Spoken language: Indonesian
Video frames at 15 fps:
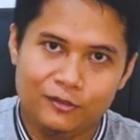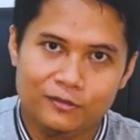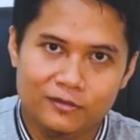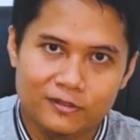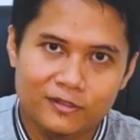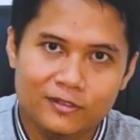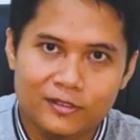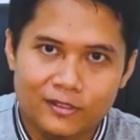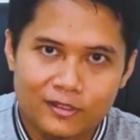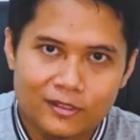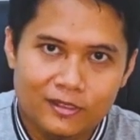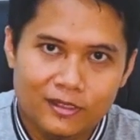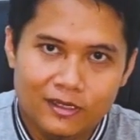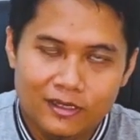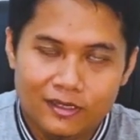itu.
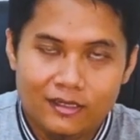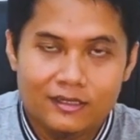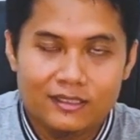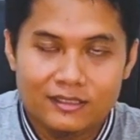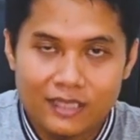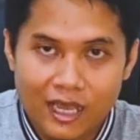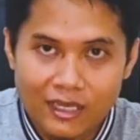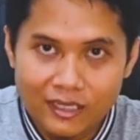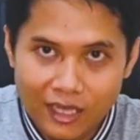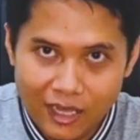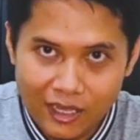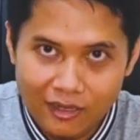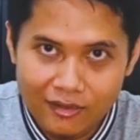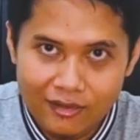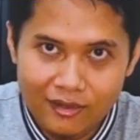
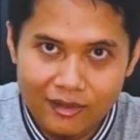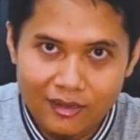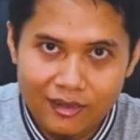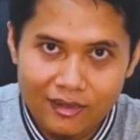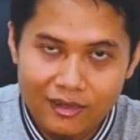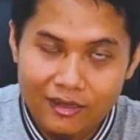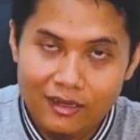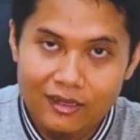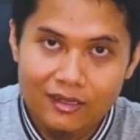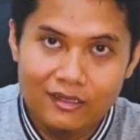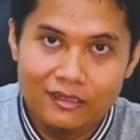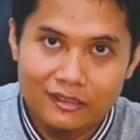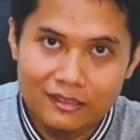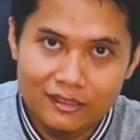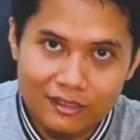Saya,
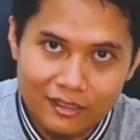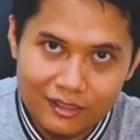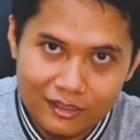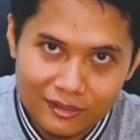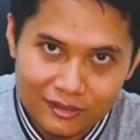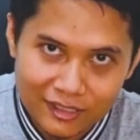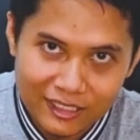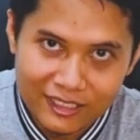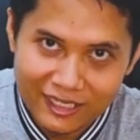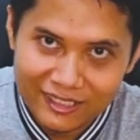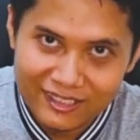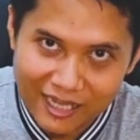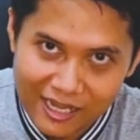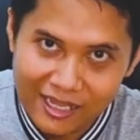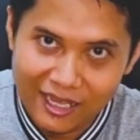
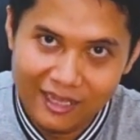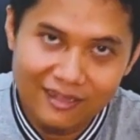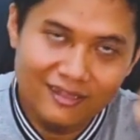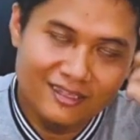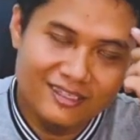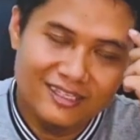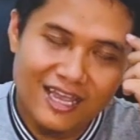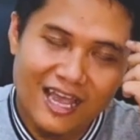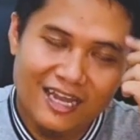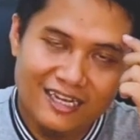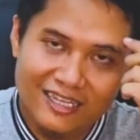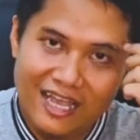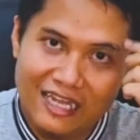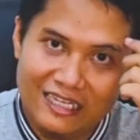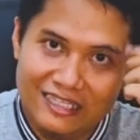seingat saya,
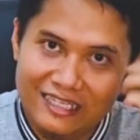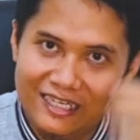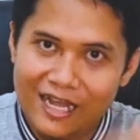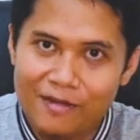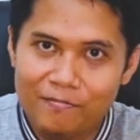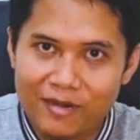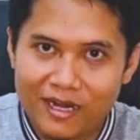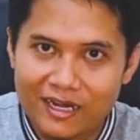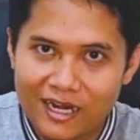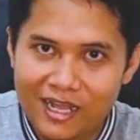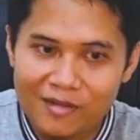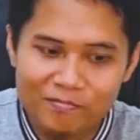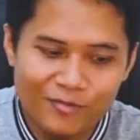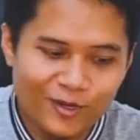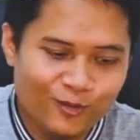sehari-hari tidak
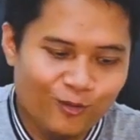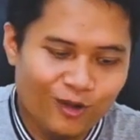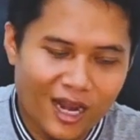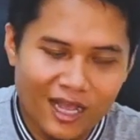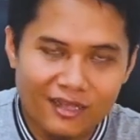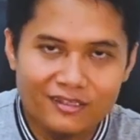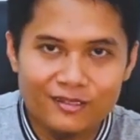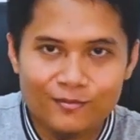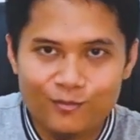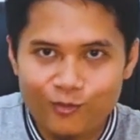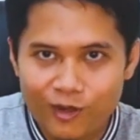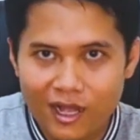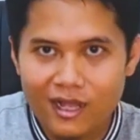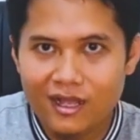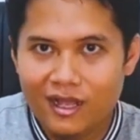pernah mengulang
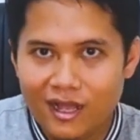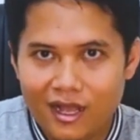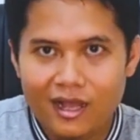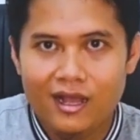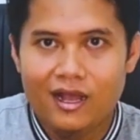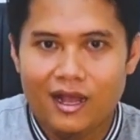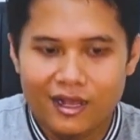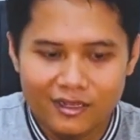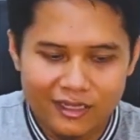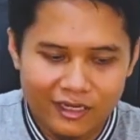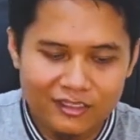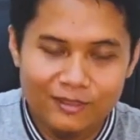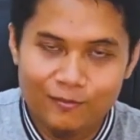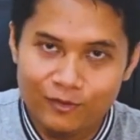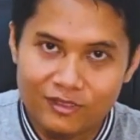sebuah
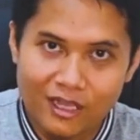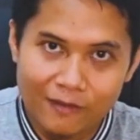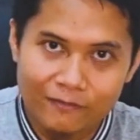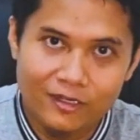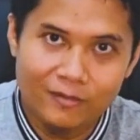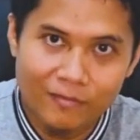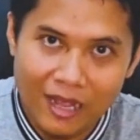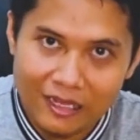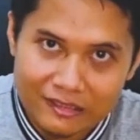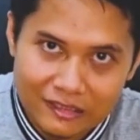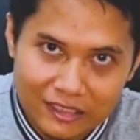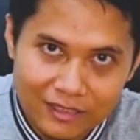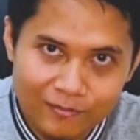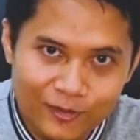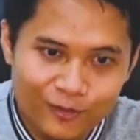yang disebut
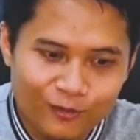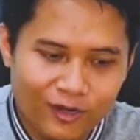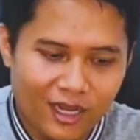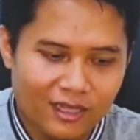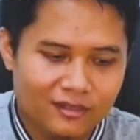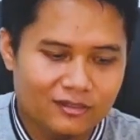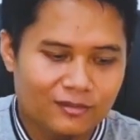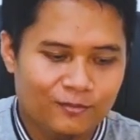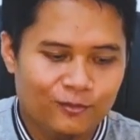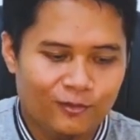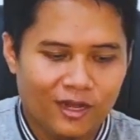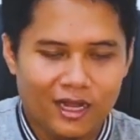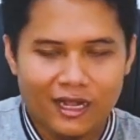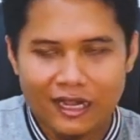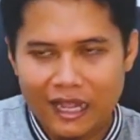afirmasi, mengulang
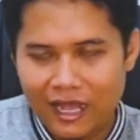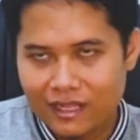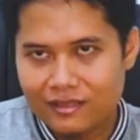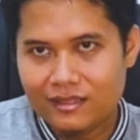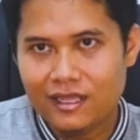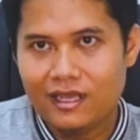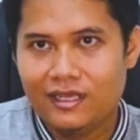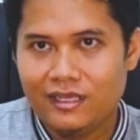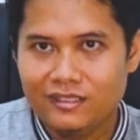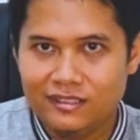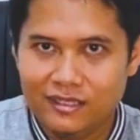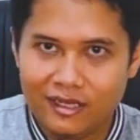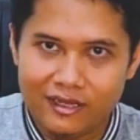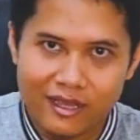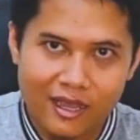sebuah kata yang
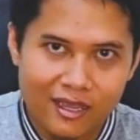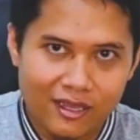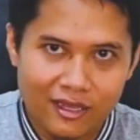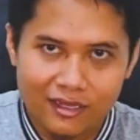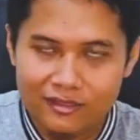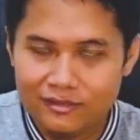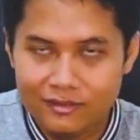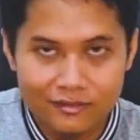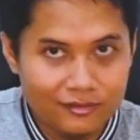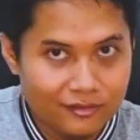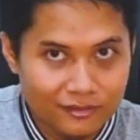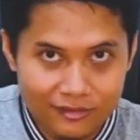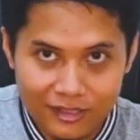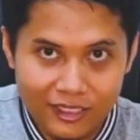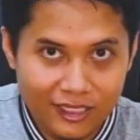isinya kaya.
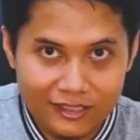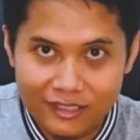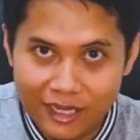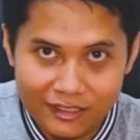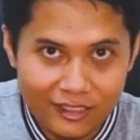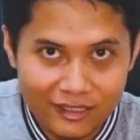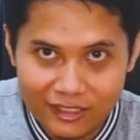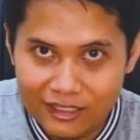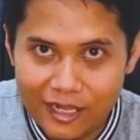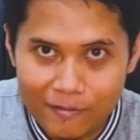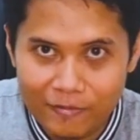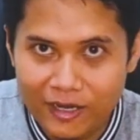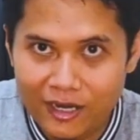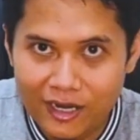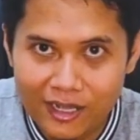Seingat saya, saya
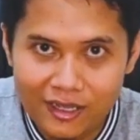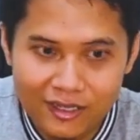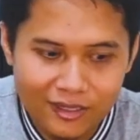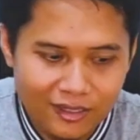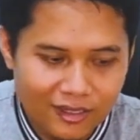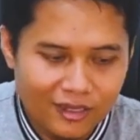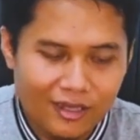tidak pernah